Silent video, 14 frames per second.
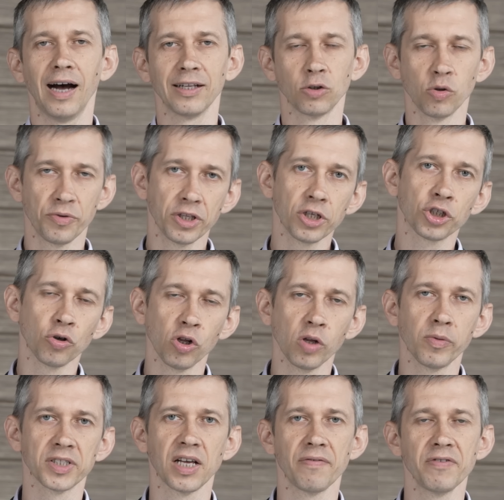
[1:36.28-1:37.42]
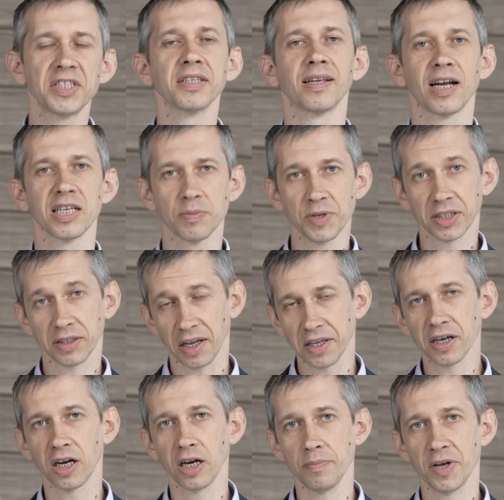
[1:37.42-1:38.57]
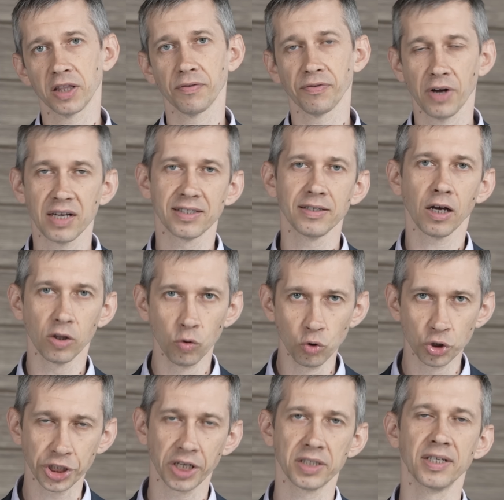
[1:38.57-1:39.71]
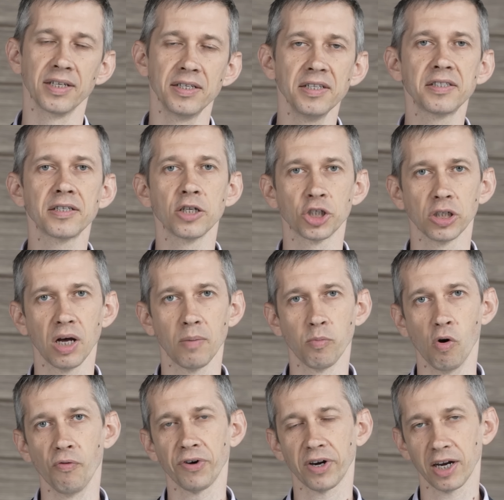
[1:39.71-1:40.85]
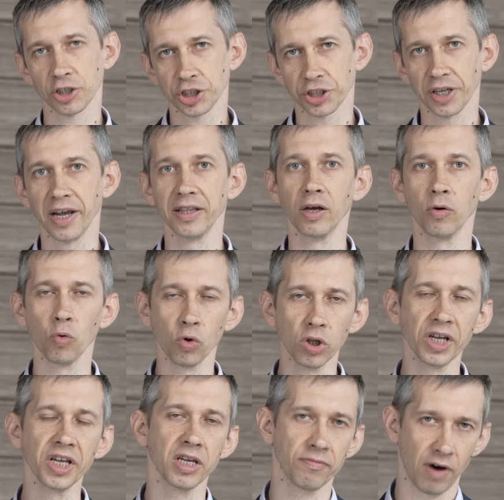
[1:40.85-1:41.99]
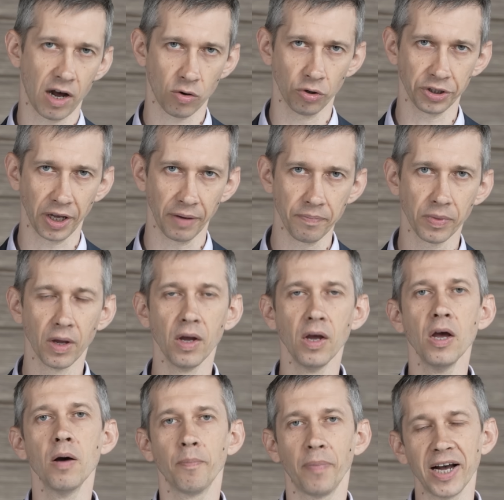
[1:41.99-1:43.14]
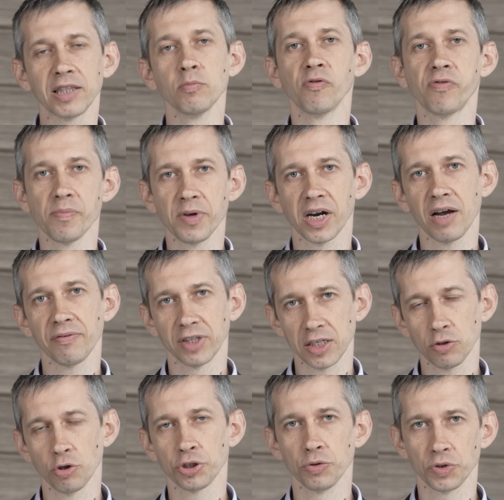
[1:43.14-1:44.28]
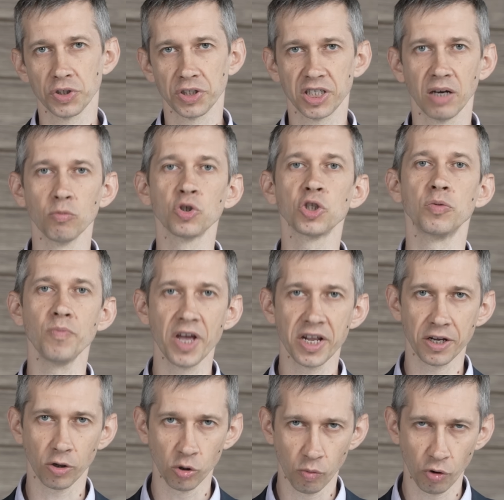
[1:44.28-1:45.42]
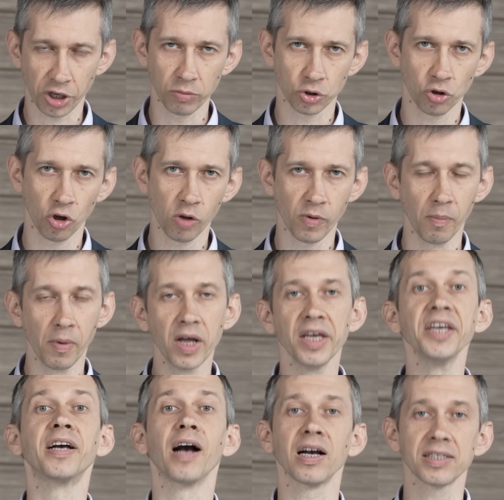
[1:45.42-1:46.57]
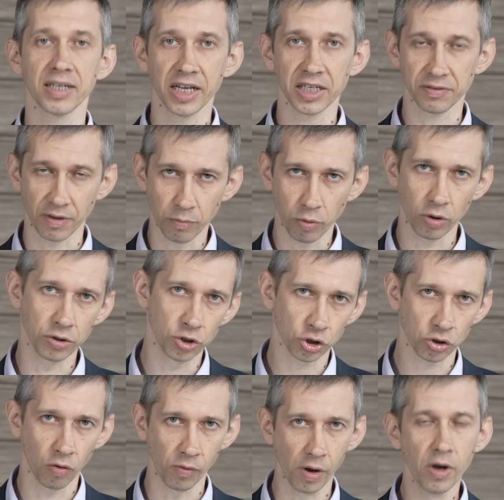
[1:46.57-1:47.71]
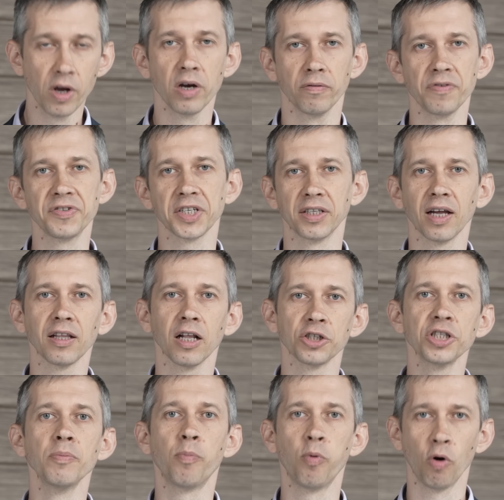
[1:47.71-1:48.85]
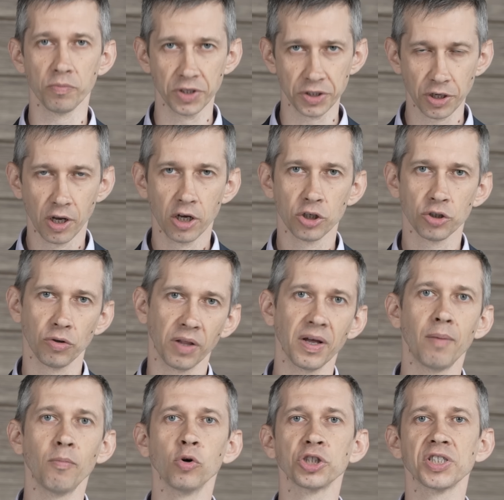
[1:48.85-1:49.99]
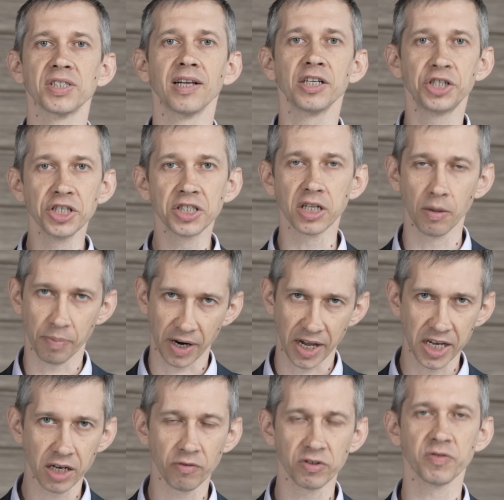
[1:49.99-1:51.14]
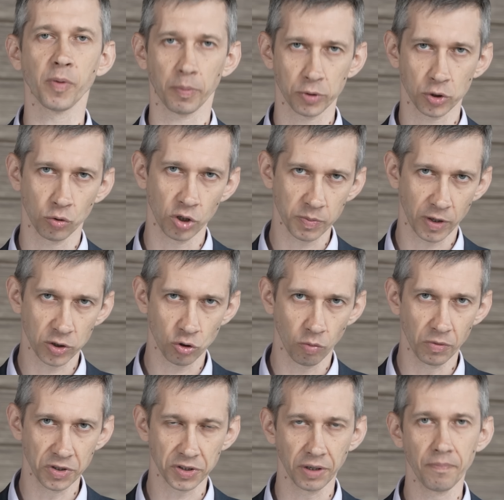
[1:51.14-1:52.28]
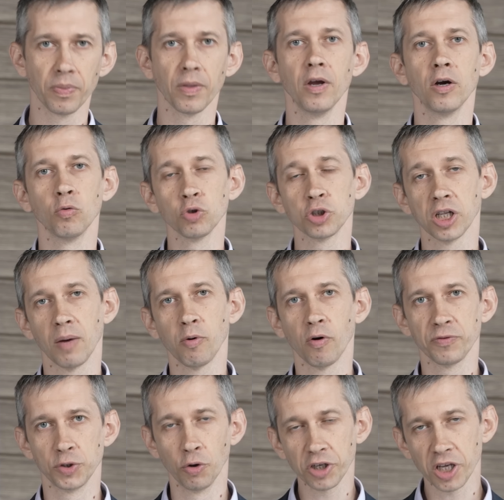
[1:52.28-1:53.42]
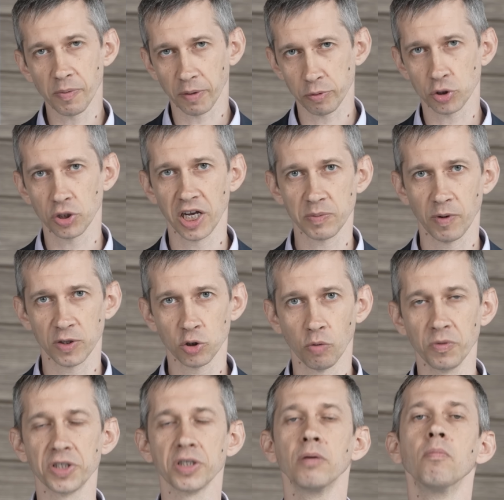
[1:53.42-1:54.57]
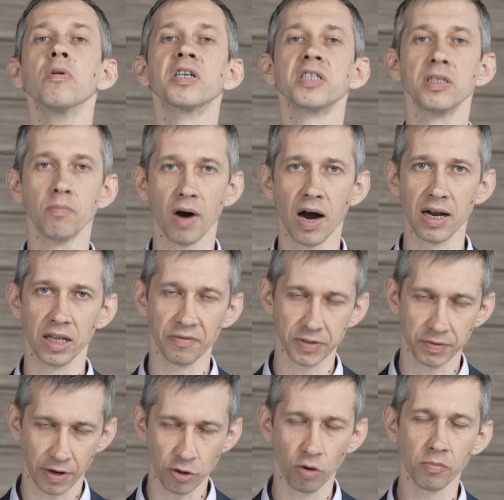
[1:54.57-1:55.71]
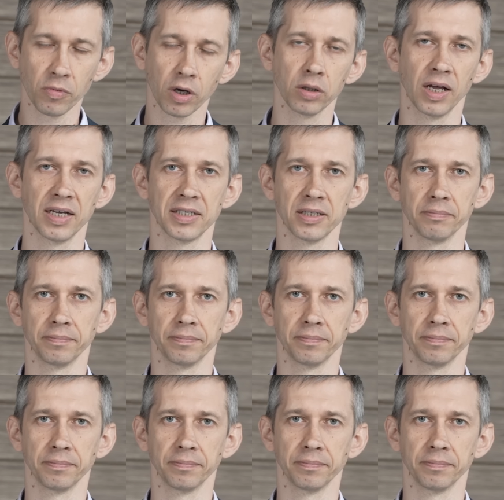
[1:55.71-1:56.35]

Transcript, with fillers: От глубины желоба зависит размер таких элементов, как заглушки, соединители желобов, кронштейны, углы и воронки. Поэтому, выбирая водосточную систему с менее глубоким желобом и, как следствие, более дешевой, вы всегда должны помнить, что она может значительно проигрывать в пропускной способности. У желобов Диоки пропускная способность максимальная в своем классе.